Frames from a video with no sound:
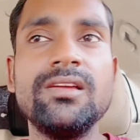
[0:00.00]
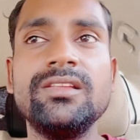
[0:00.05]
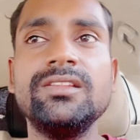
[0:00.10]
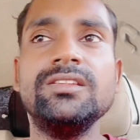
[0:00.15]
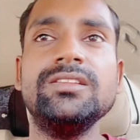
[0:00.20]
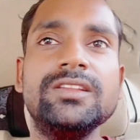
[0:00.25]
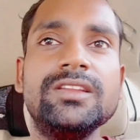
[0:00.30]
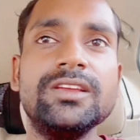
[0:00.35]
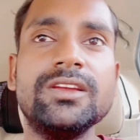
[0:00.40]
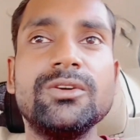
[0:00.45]

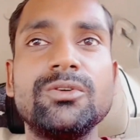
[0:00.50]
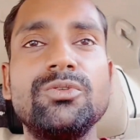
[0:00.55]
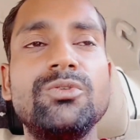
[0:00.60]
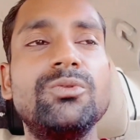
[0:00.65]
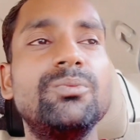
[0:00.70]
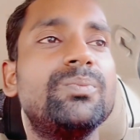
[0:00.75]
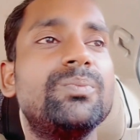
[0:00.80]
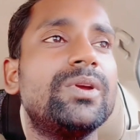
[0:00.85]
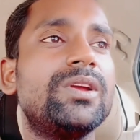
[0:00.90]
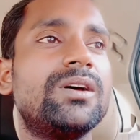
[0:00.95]
दीदी के
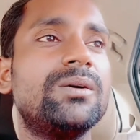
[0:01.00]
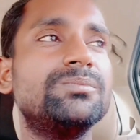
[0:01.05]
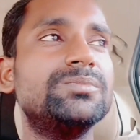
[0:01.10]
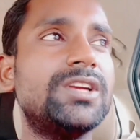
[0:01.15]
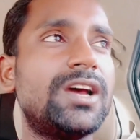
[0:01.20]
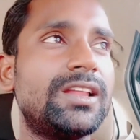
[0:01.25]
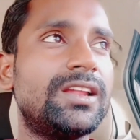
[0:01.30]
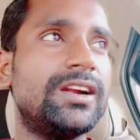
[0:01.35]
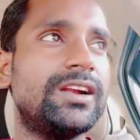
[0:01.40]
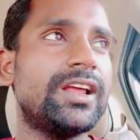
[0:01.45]
रूम पे अब
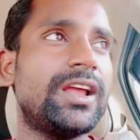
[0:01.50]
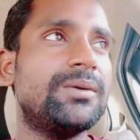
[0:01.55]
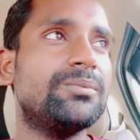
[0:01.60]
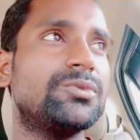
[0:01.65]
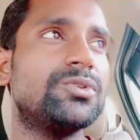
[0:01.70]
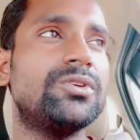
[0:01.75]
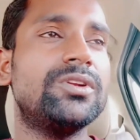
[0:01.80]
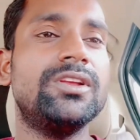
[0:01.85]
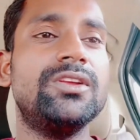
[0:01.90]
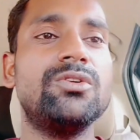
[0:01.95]
ज़्यादा टाइम
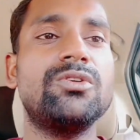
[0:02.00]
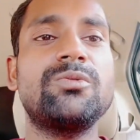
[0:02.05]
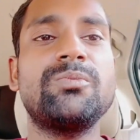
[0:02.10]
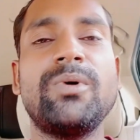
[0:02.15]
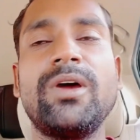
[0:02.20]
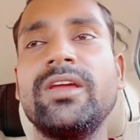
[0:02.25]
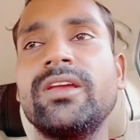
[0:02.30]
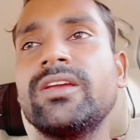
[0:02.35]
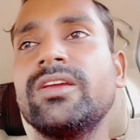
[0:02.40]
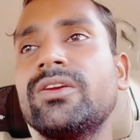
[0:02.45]
तो नहीं रुक
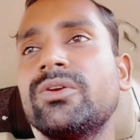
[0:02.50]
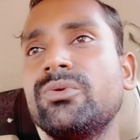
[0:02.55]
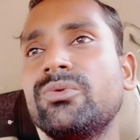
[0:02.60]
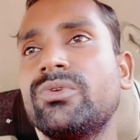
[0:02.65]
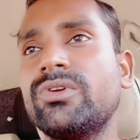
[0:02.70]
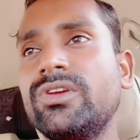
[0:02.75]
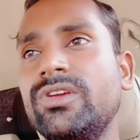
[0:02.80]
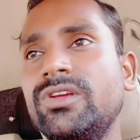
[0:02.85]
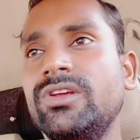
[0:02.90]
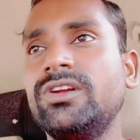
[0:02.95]
पाएंगे
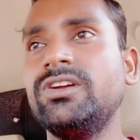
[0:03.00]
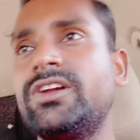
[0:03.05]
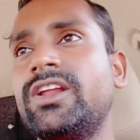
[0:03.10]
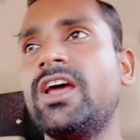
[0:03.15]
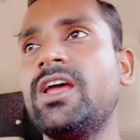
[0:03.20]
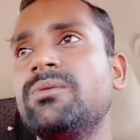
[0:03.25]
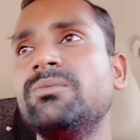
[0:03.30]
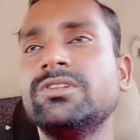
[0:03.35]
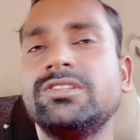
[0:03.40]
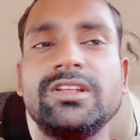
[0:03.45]
क्योंकि
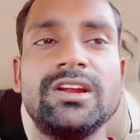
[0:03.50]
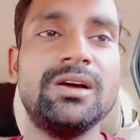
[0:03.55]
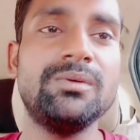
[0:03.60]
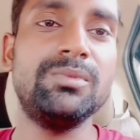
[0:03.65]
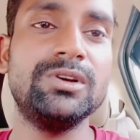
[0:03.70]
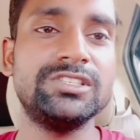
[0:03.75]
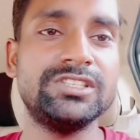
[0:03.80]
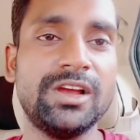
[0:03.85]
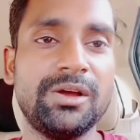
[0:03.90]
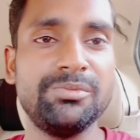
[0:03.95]
टाइम इतना
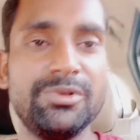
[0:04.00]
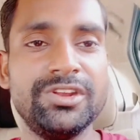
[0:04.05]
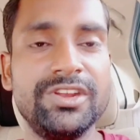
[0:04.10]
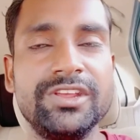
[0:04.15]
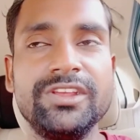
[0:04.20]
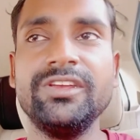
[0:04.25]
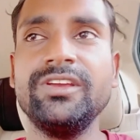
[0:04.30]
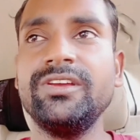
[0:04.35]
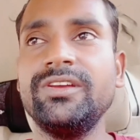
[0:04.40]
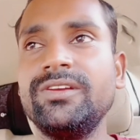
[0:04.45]
बचा भी
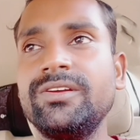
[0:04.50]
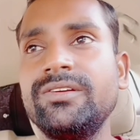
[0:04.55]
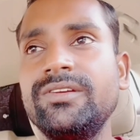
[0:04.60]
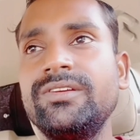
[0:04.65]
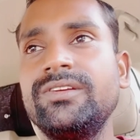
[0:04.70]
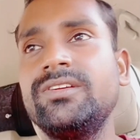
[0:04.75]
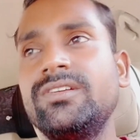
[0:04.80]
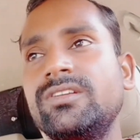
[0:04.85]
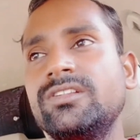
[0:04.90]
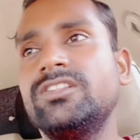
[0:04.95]
नहीं है
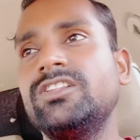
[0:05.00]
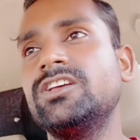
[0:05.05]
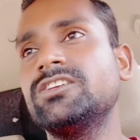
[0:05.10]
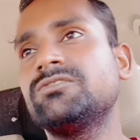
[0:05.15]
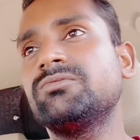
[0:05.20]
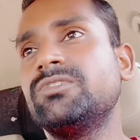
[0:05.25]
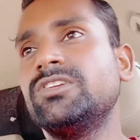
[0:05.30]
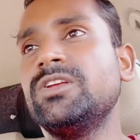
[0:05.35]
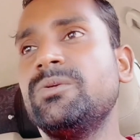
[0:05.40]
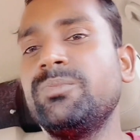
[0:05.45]

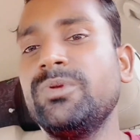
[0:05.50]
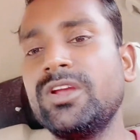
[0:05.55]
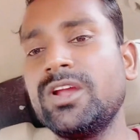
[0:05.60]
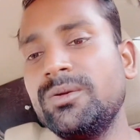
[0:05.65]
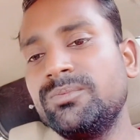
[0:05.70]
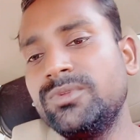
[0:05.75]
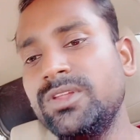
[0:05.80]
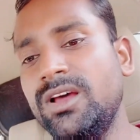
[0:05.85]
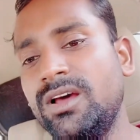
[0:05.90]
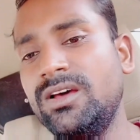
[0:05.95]
दस बजे
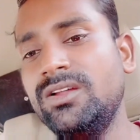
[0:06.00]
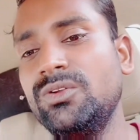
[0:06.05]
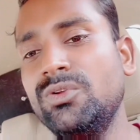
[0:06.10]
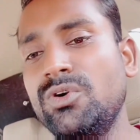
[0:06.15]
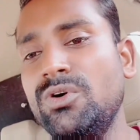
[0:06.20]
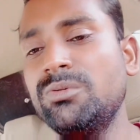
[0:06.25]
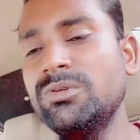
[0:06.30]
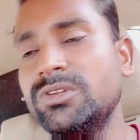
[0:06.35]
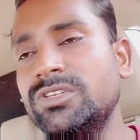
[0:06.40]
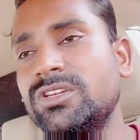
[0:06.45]
पिकअप था
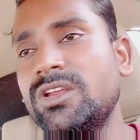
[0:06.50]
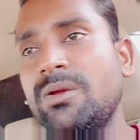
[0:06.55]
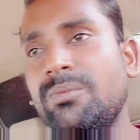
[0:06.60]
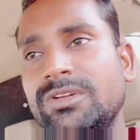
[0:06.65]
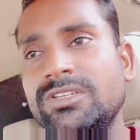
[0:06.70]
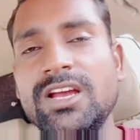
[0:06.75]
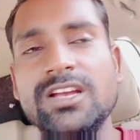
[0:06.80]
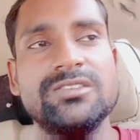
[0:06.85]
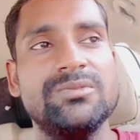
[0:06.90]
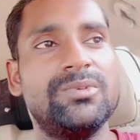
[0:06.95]
नौ बज के
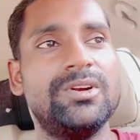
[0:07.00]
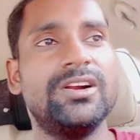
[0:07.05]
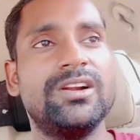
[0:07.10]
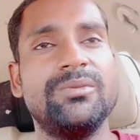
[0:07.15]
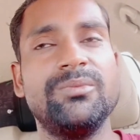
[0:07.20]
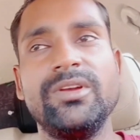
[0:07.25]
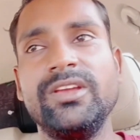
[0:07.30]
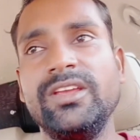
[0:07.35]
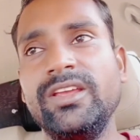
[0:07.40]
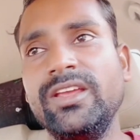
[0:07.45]
पचास मिनट
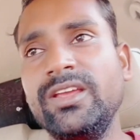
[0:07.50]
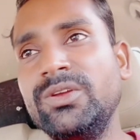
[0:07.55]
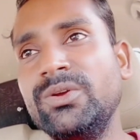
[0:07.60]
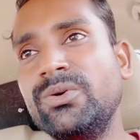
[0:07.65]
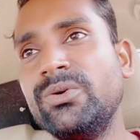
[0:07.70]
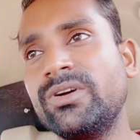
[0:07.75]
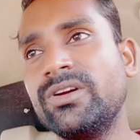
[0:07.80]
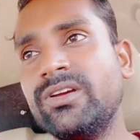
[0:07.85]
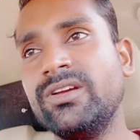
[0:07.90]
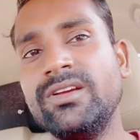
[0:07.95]
हमें यहीं
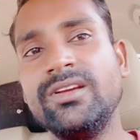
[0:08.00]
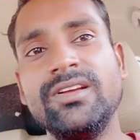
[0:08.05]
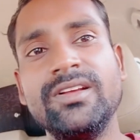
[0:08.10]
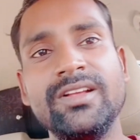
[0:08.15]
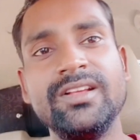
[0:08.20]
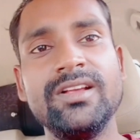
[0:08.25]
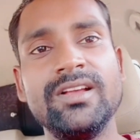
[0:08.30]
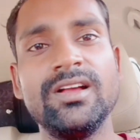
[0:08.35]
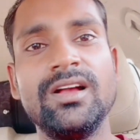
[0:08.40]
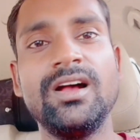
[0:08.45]
हो
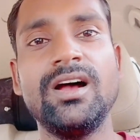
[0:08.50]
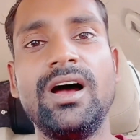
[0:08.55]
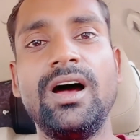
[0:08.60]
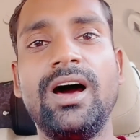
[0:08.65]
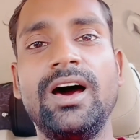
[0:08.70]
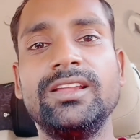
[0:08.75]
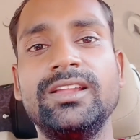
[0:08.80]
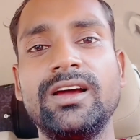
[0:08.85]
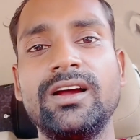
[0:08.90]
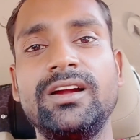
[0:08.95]
गए
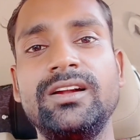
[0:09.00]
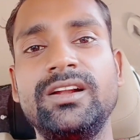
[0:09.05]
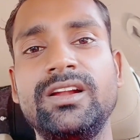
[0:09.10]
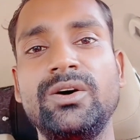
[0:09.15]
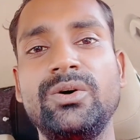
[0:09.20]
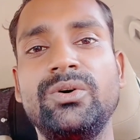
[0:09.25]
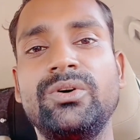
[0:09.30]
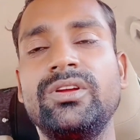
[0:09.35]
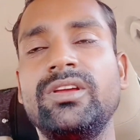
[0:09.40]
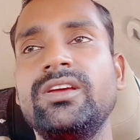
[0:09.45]
आधा घंटा
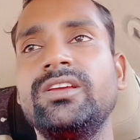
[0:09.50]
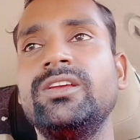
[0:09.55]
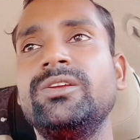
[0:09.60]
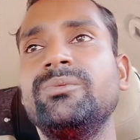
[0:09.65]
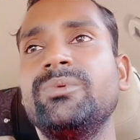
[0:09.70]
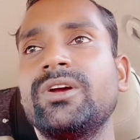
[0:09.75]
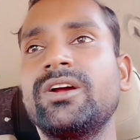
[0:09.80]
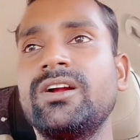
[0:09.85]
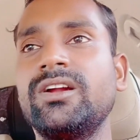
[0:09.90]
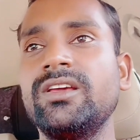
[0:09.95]
हो गया यहीं
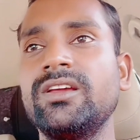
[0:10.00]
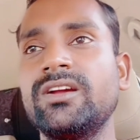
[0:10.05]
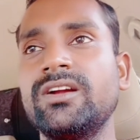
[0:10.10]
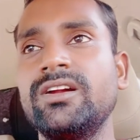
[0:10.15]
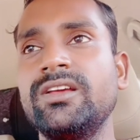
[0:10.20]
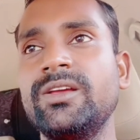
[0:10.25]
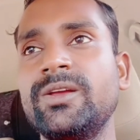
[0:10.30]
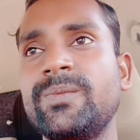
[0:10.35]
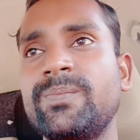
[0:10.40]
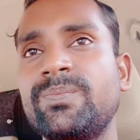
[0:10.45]
पे खड़े
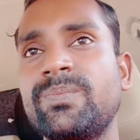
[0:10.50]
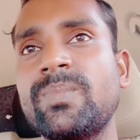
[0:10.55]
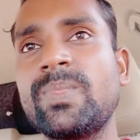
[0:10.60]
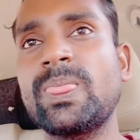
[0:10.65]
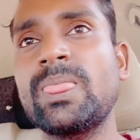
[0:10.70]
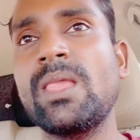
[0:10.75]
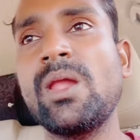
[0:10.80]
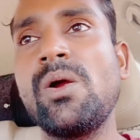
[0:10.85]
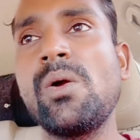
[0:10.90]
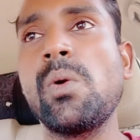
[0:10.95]
खड़े
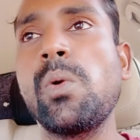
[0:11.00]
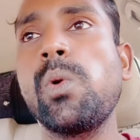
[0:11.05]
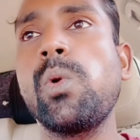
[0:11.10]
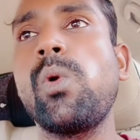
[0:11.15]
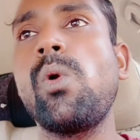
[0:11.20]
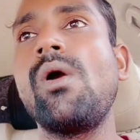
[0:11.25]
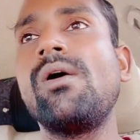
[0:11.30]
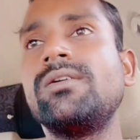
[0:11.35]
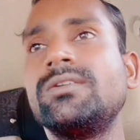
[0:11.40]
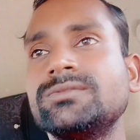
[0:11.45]

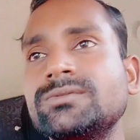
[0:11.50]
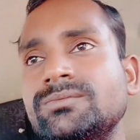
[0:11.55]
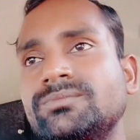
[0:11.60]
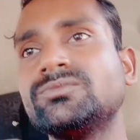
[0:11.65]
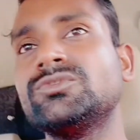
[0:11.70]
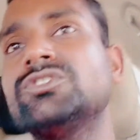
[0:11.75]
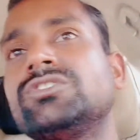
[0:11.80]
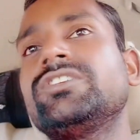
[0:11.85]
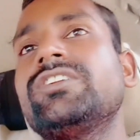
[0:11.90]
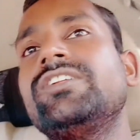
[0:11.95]

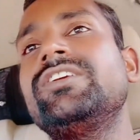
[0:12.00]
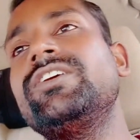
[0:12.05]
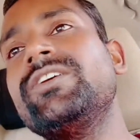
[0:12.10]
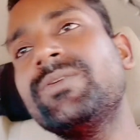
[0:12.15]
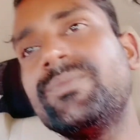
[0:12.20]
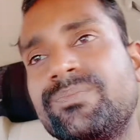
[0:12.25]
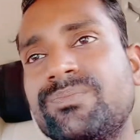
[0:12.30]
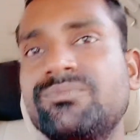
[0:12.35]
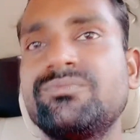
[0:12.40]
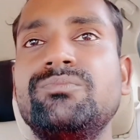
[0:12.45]
तो चलिए
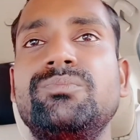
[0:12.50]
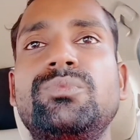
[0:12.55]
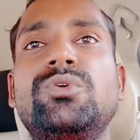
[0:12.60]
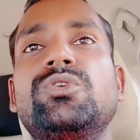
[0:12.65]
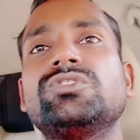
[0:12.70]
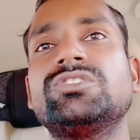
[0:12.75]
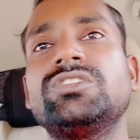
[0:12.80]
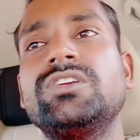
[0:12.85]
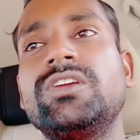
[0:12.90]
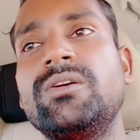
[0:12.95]

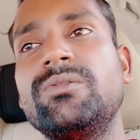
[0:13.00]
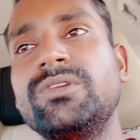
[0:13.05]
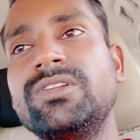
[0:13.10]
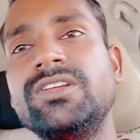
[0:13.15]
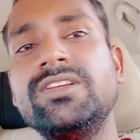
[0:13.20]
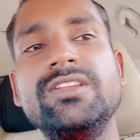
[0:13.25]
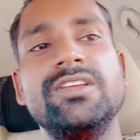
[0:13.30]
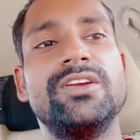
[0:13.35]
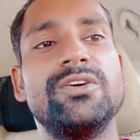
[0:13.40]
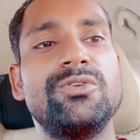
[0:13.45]
पहुँचते हैं अभी
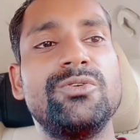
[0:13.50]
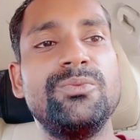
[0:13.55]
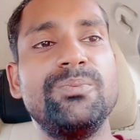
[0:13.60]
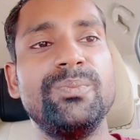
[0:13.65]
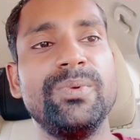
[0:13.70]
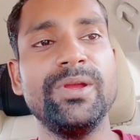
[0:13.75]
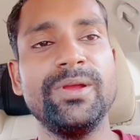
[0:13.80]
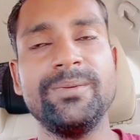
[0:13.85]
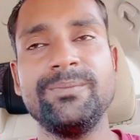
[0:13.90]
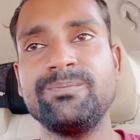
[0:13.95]
दीदी के रूम
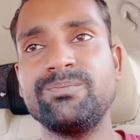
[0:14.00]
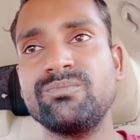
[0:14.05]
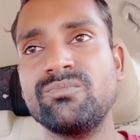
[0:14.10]
पर